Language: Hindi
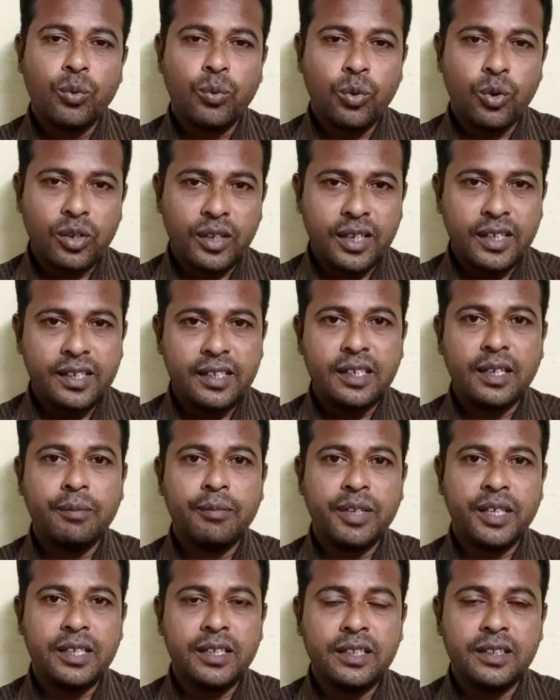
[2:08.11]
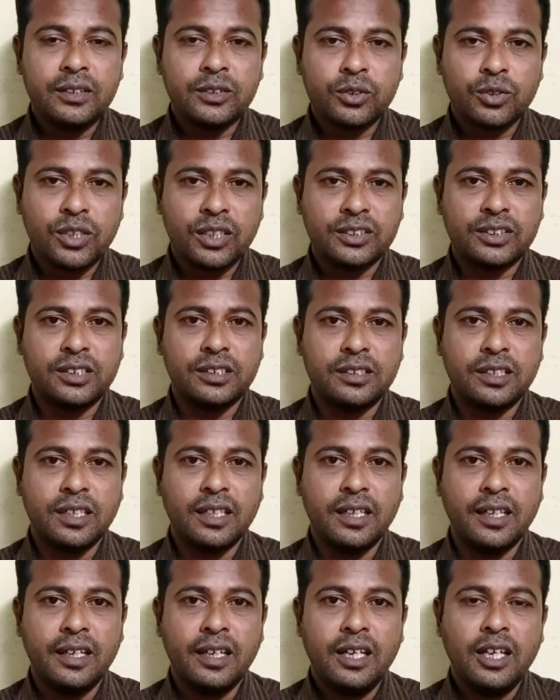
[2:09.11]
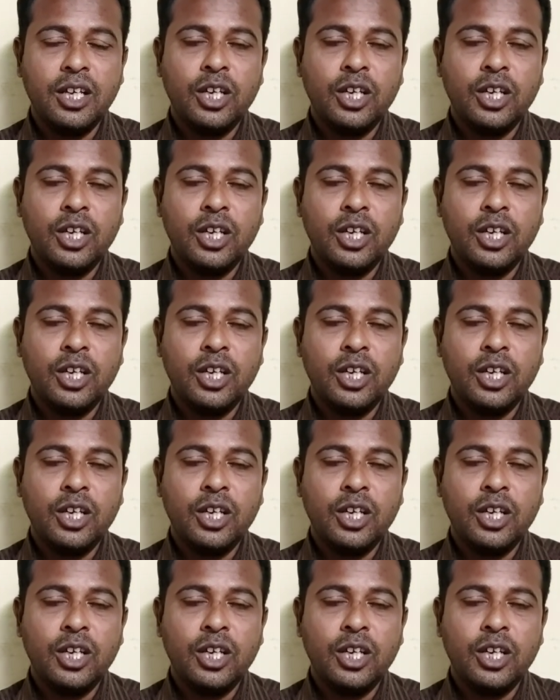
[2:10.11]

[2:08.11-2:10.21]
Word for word: वो इंडिया में ही सुरक्षित रहे